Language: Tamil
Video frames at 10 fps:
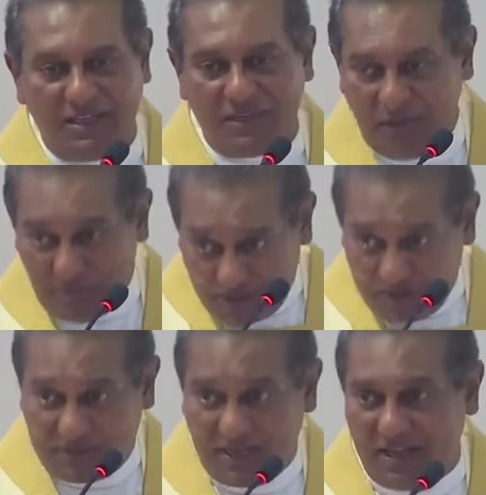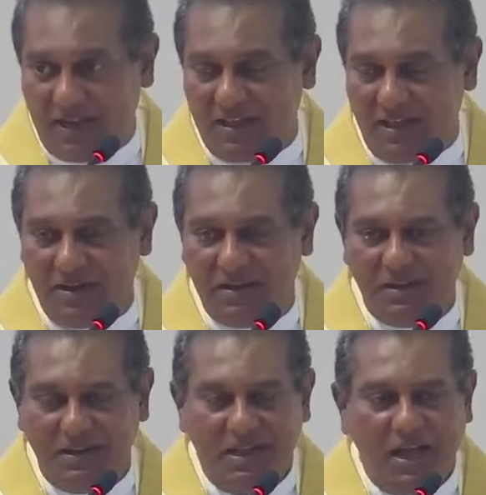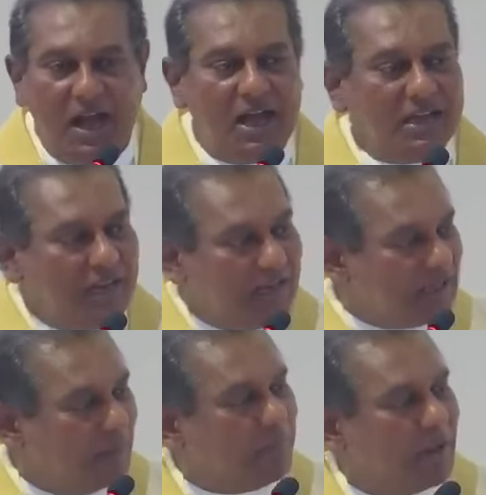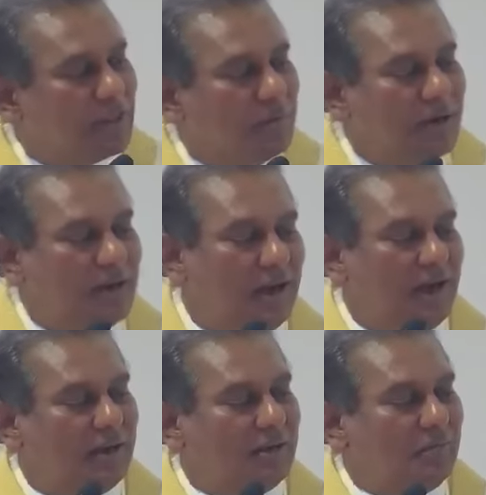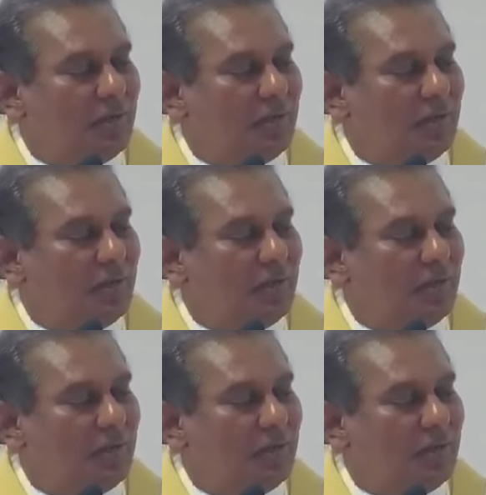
இயேசுவிடமிருந்து வந்திருக்கிறதா ஆங்கிலத்தில் பார்த்தோம் என்றால்